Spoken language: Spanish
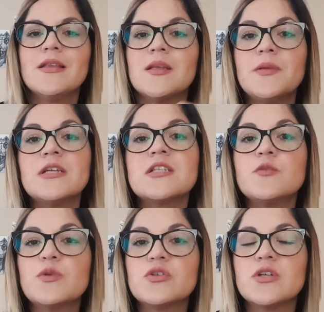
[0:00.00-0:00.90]
También
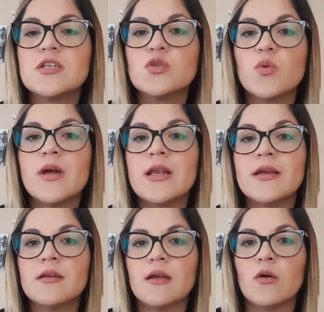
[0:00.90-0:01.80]
estas personas
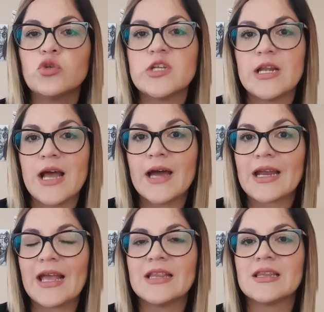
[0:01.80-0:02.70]
suelen
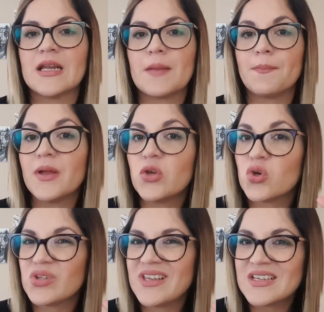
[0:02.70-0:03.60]
oscilar entre
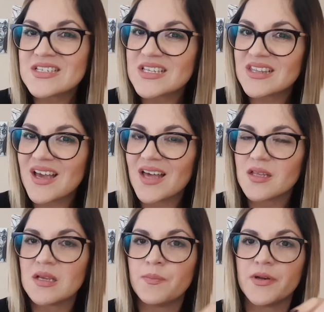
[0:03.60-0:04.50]
periodos de
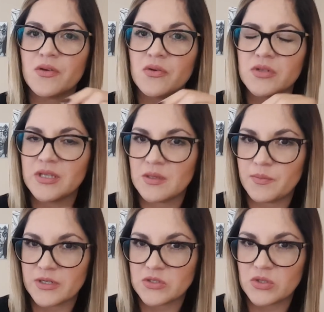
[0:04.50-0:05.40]
ansiedad y periodos de
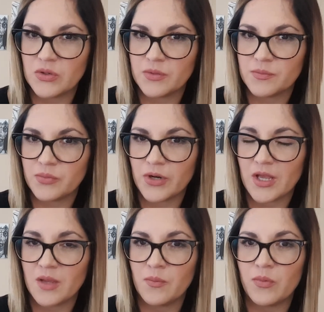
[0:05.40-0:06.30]
depresión, por
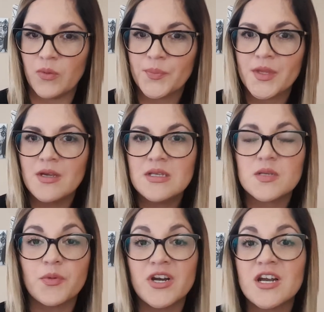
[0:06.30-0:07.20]
ejemplo.
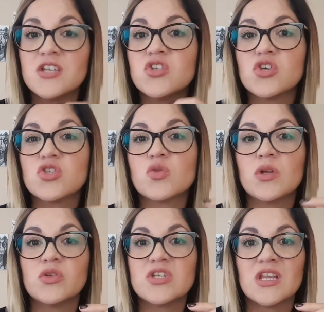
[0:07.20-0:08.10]
Se ponen ansiosos
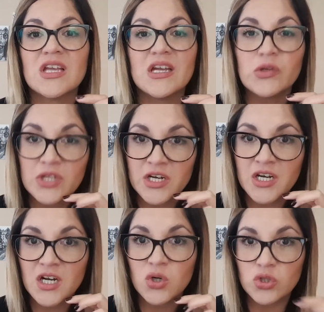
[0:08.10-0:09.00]
cuando sienten que no tienen
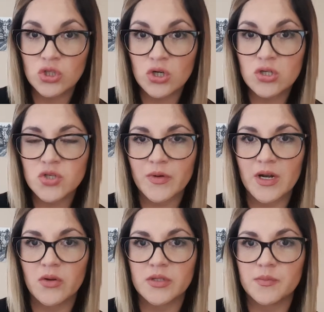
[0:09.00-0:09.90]
el control sobre
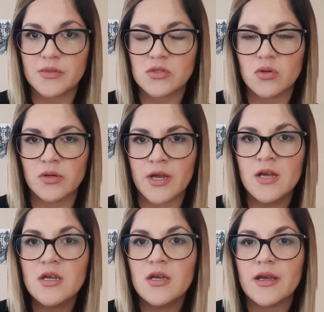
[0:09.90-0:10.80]
la otra persona.
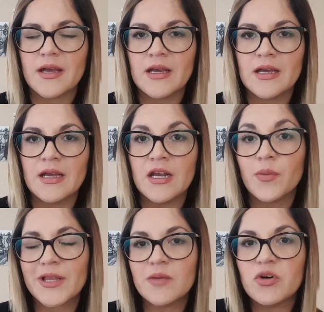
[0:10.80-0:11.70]
Eh, el
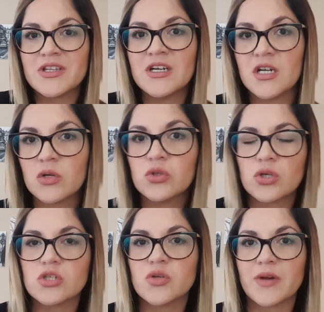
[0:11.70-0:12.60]
objetivo de tener el
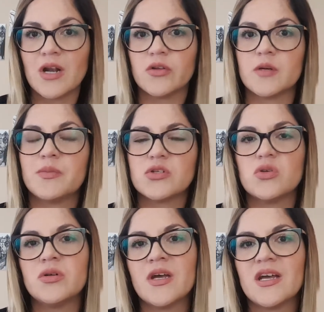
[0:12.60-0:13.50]
control sobre la otra
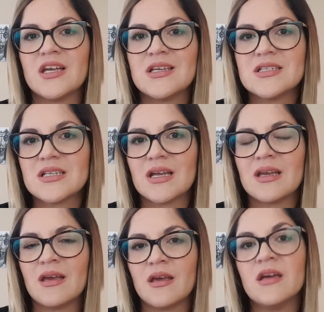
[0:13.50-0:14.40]
persona es
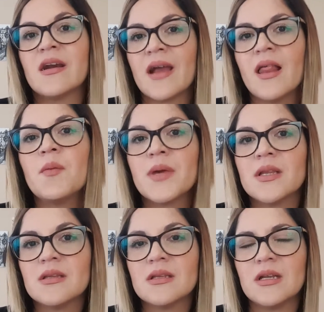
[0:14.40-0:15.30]
que
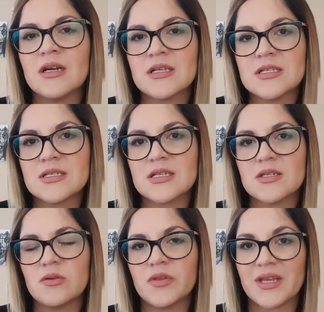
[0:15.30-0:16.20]
erradamente tienen la
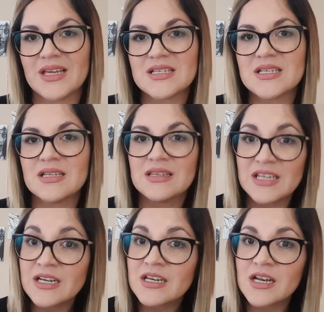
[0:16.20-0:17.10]
sensación de que si
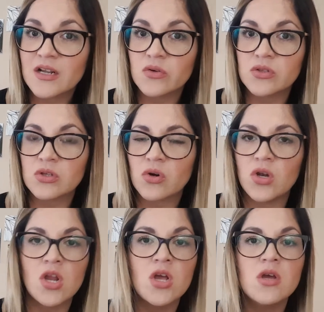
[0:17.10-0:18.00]
tienen el
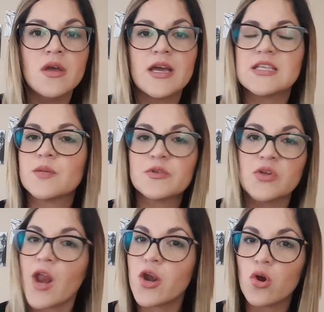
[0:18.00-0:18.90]
control, esta
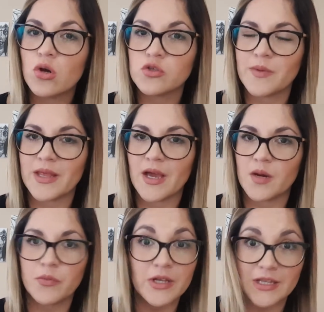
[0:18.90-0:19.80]
persona no los va a
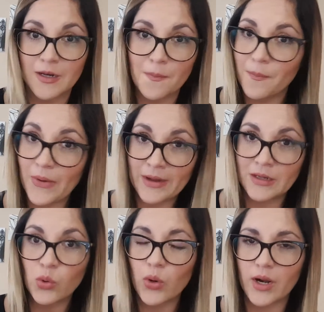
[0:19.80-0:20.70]
dejar porque tienen
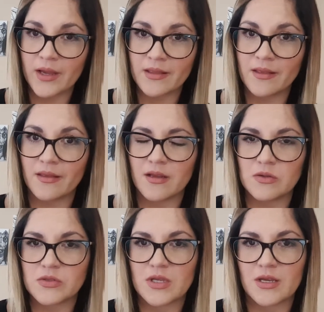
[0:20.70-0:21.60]
pánico a la idea de que
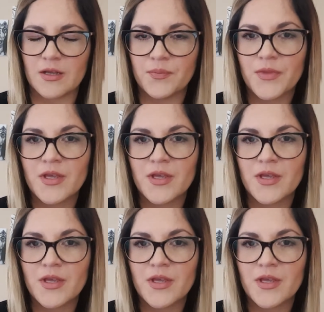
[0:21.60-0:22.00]
los deje.